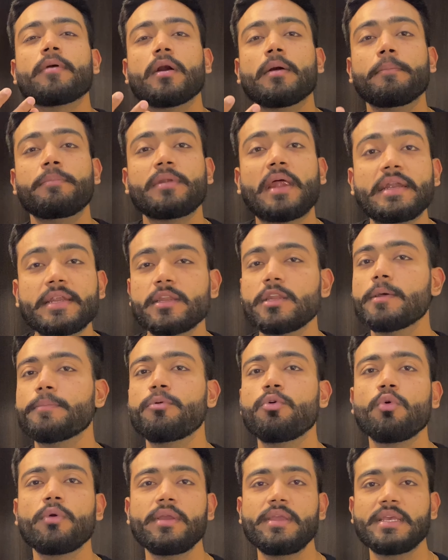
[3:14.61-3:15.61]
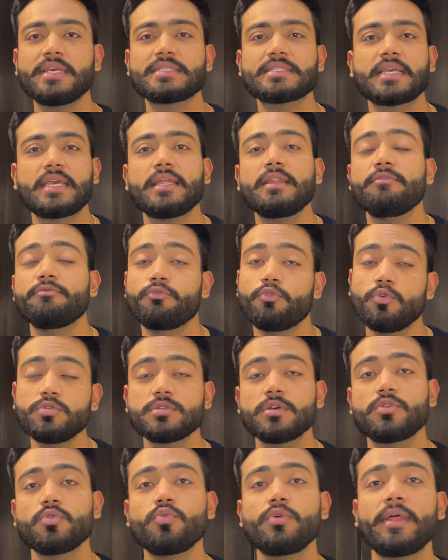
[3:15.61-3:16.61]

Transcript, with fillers: ब्राइटन अप हो गई है स्किन वो जरूर